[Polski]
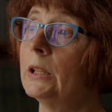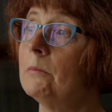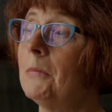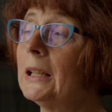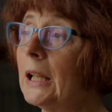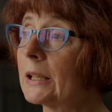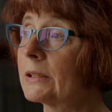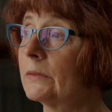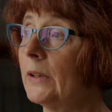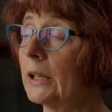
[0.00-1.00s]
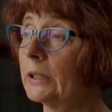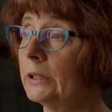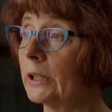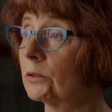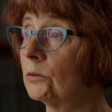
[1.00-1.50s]
malarstwa,
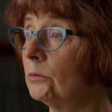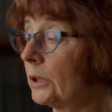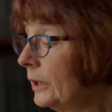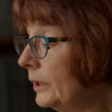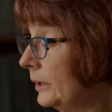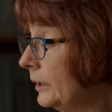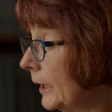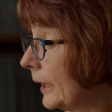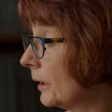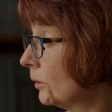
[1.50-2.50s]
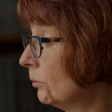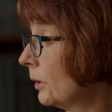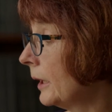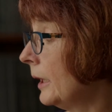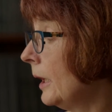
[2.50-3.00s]
architektury,
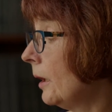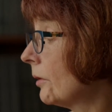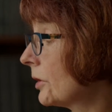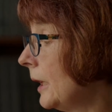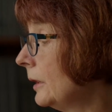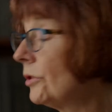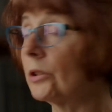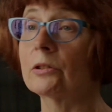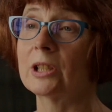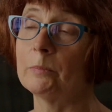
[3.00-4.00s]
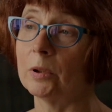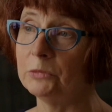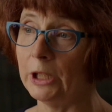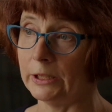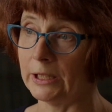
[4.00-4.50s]
literatury, ocalić od
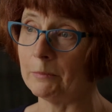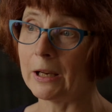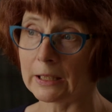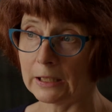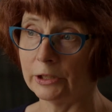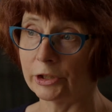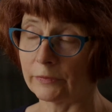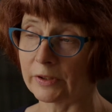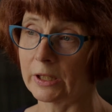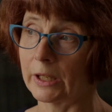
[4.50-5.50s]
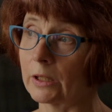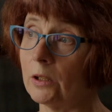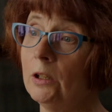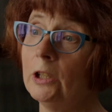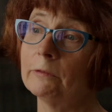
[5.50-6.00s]
zapomnienia Marka
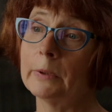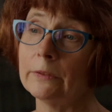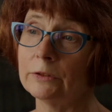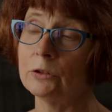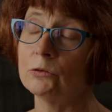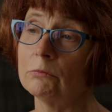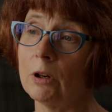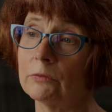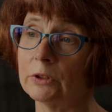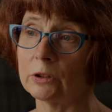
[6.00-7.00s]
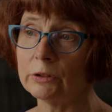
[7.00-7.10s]
Dyżewskiego. Wbrew tytułowi to